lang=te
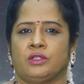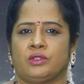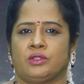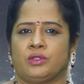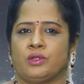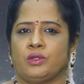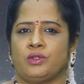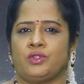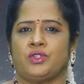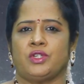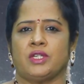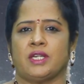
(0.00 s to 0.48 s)

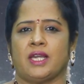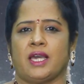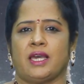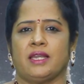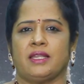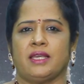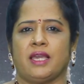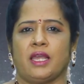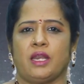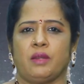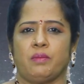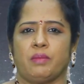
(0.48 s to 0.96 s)
సృష్టి
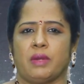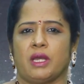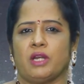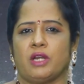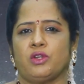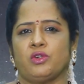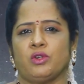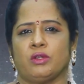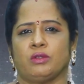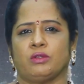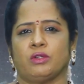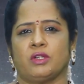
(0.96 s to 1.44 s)
కార్యాన్ని
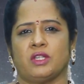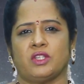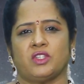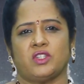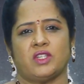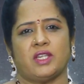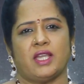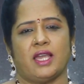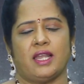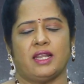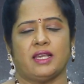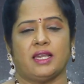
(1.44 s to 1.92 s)
మనుషులతోటే
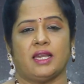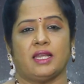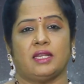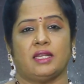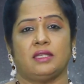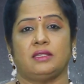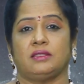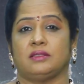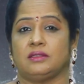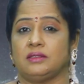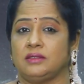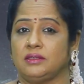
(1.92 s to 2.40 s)
చేయాలి
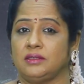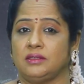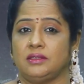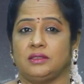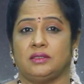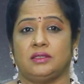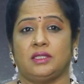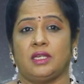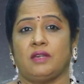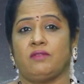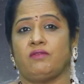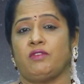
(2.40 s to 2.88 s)
కానీ
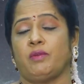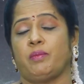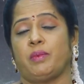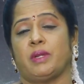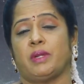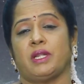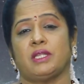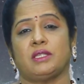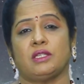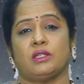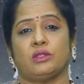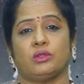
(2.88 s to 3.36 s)
ఇదేం
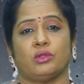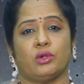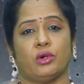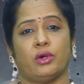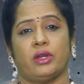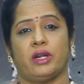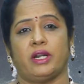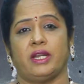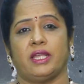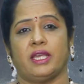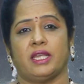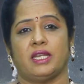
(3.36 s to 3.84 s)
విపరీత
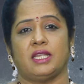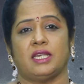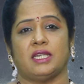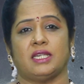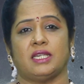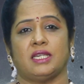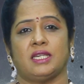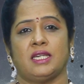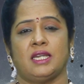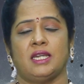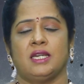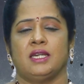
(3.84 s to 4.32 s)
ధోరణి అని
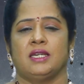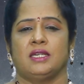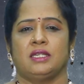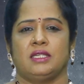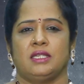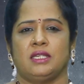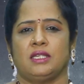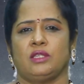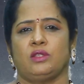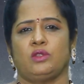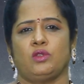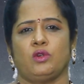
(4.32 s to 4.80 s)

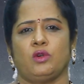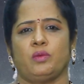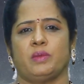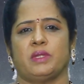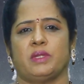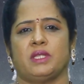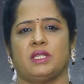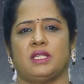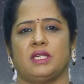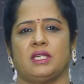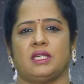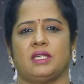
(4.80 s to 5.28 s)

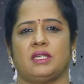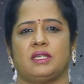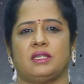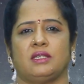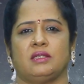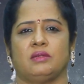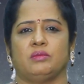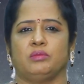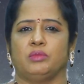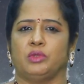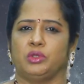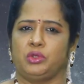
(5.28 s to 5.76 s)
ఎంతోమంది
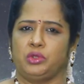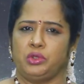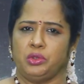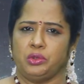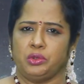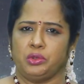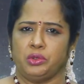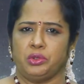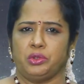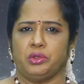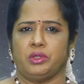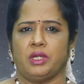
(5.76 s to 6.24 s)

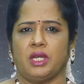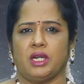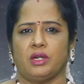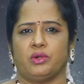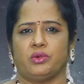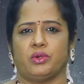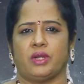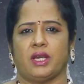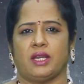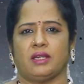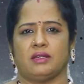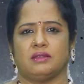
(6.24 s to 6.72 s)
మొత్తుకుంటున్నా
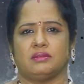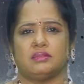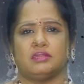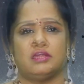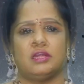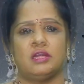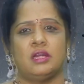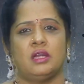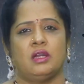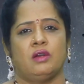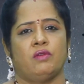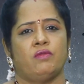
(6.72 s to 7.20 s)
కూడా
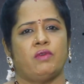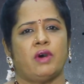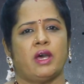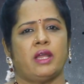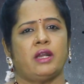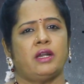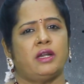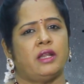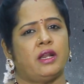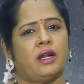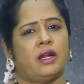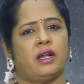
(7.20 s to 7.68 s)

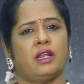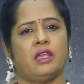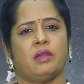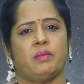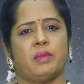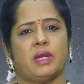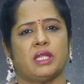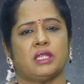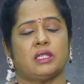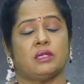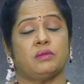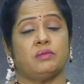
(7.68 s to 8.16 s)
వారి
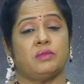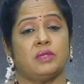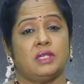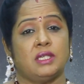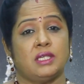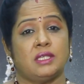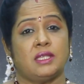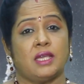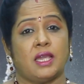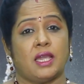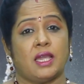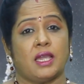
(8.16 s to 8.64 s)
నిర్ణయం మాత్రం
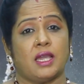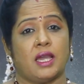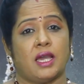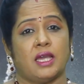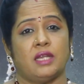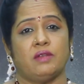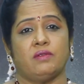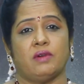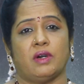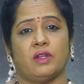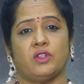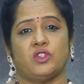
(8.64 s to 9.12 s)
ఇదే
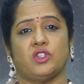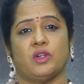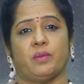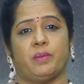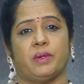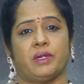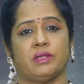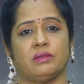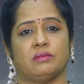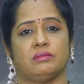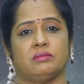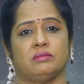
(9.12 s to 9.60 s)
అని వారు
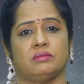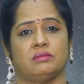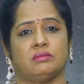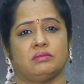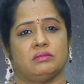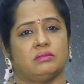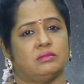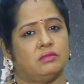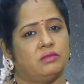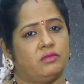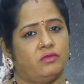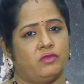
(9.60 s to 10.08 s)
చెప్పటం
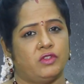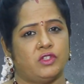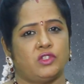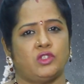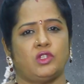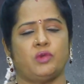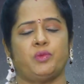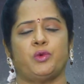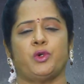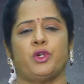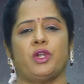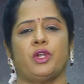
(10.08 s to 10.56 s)

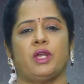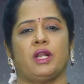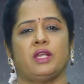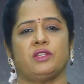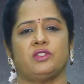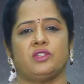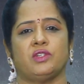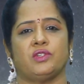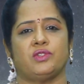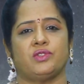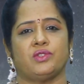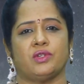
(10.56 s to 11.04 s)
విస్తుపోయేలా
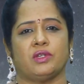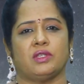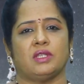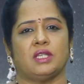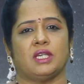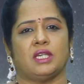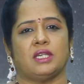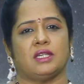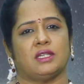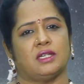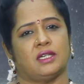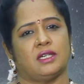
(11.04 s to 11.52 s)

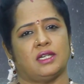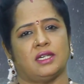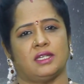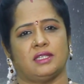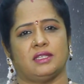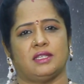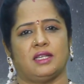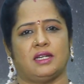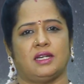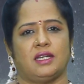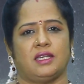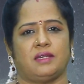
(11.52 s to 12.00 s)
చేస్తోంది
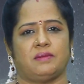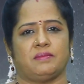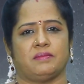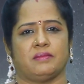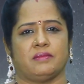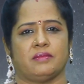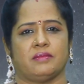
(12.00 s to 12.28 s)
అందరినీ